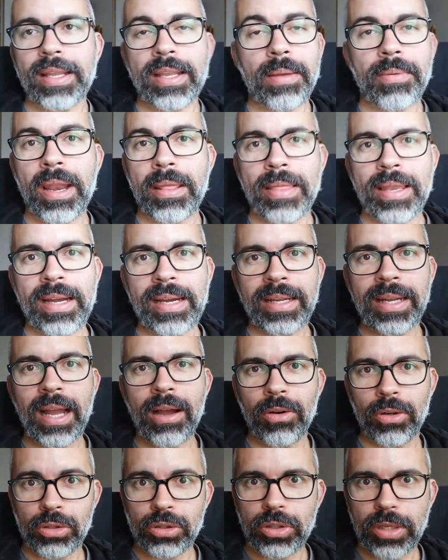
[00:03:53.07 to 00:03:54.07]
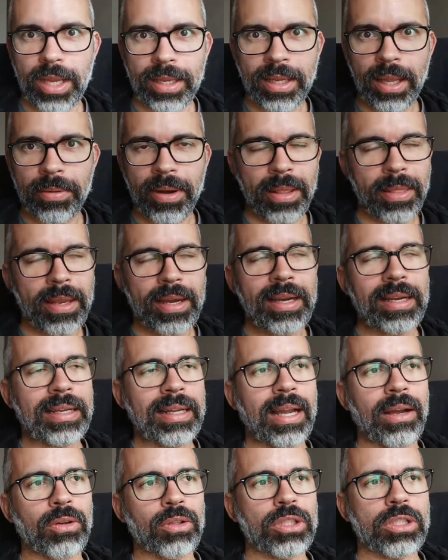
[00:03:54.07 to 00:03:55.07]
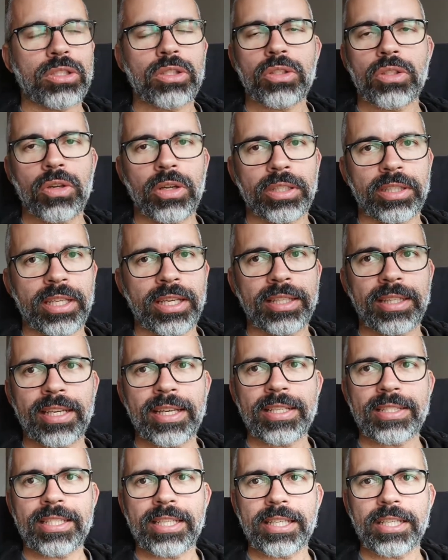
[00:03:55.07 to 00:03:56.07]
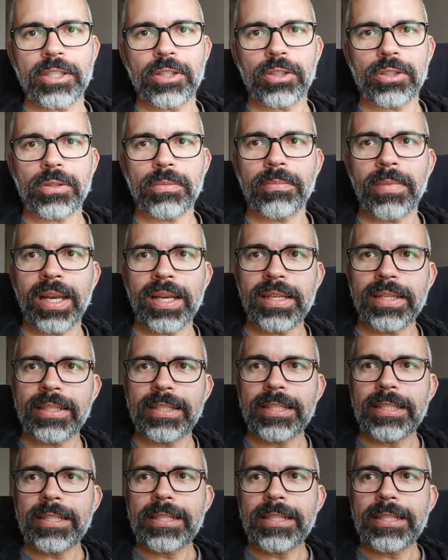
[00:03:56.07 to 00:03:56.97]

Hay que abrazar el caos. Hay que abrazar el caos. Esto es lo que tiene que tener chiquillos, ¿vale?